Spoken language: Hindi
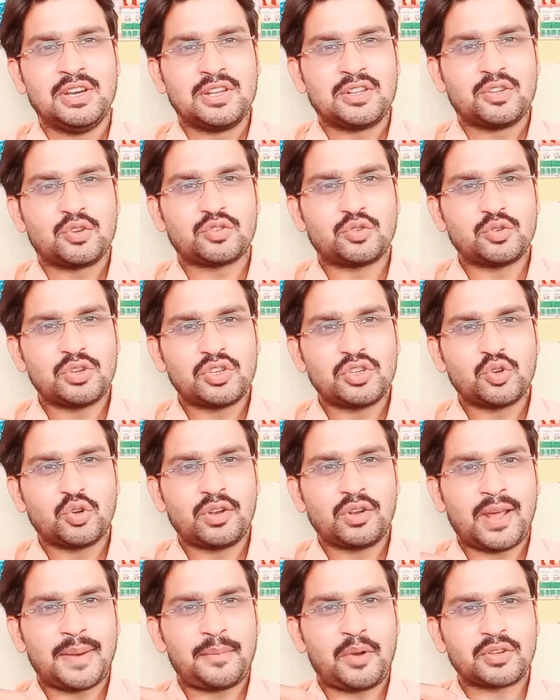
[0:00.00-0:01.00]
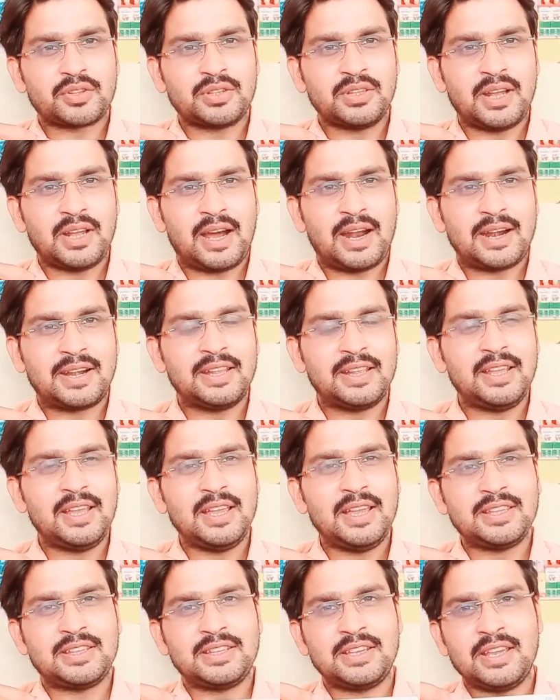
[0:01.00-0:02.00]
दोस्तों ये जो नार्मॉक्सिन आर
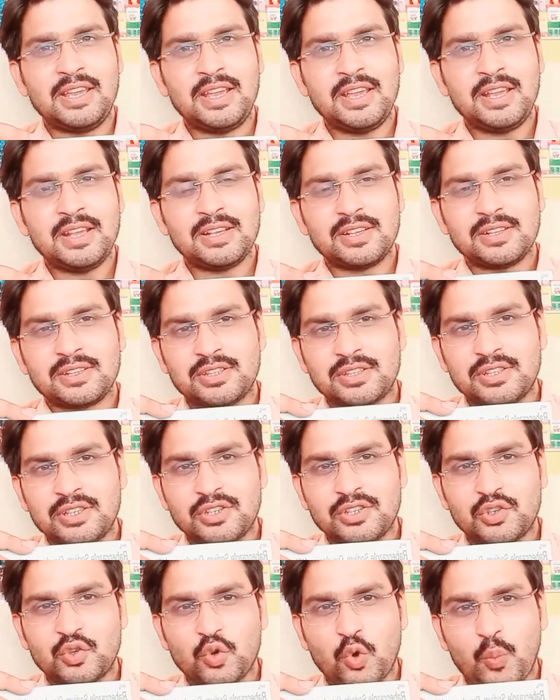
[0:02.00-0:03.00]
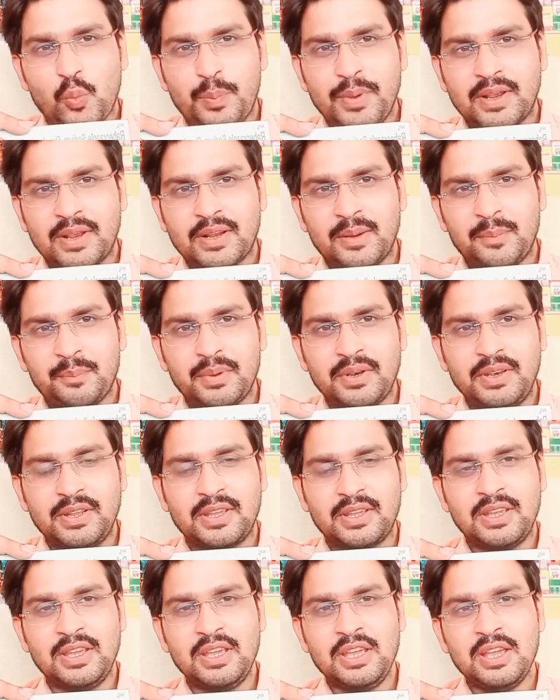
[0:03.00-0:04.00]
है ये सिस्टोपिक
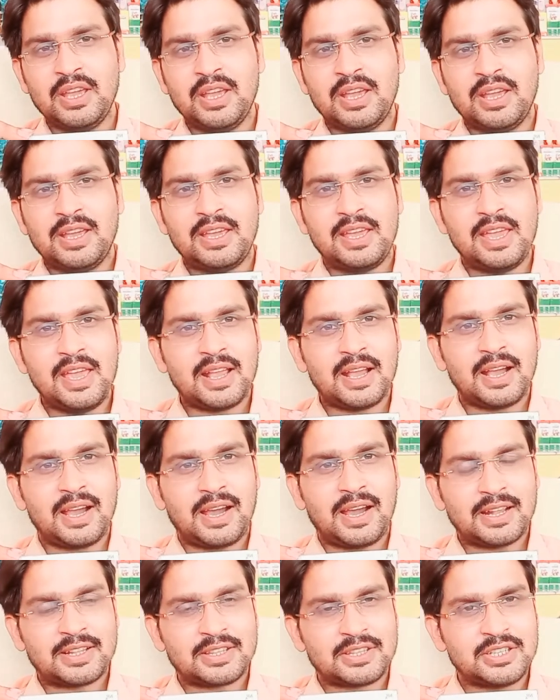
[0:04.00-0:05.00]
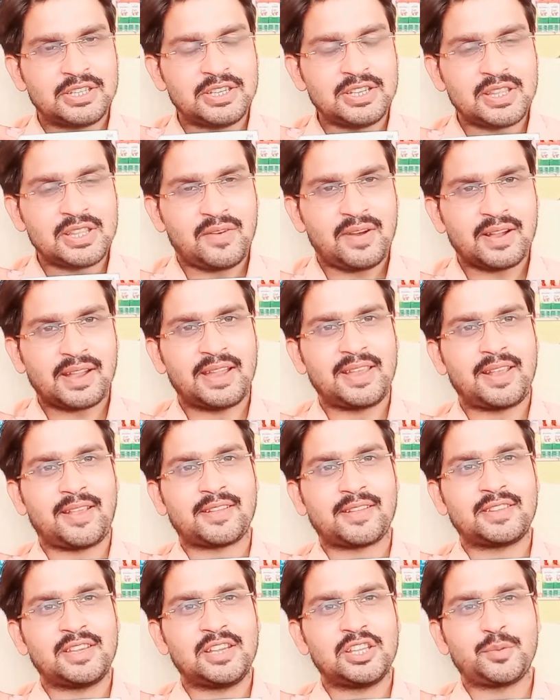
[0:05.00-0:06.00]
कंपनी की एक अच्छी दवा कही जा
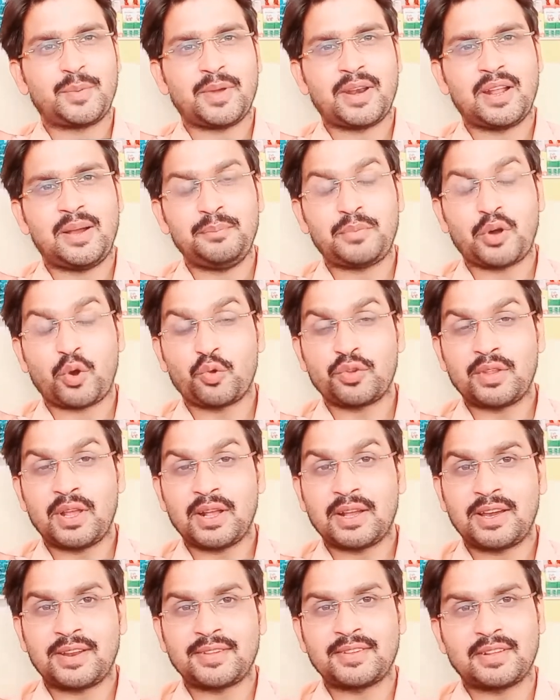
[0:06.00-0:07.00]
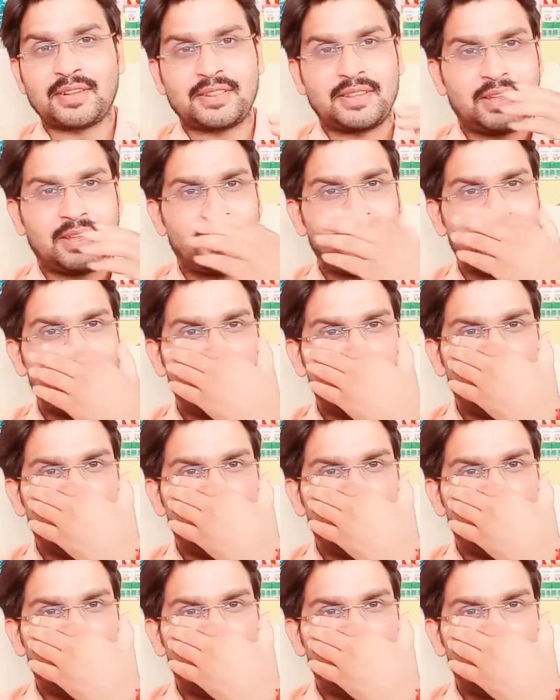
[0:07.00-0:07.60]
सकती है इस पर हम भरोसा कर सकते हैं